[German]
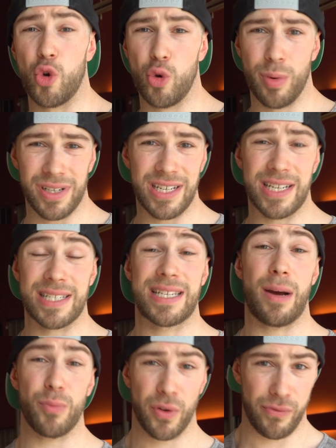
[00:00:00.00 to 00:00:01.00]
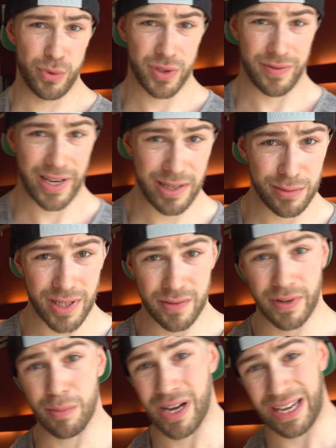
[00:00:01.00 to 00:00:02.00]
über die gesamte Fußfläche und
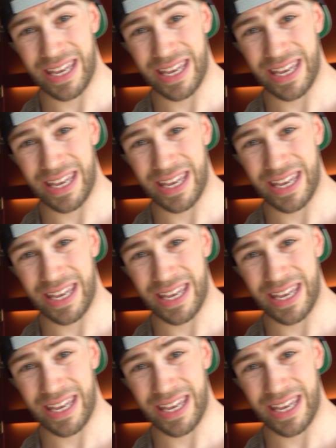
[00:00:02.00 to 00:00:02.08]
deswegen mache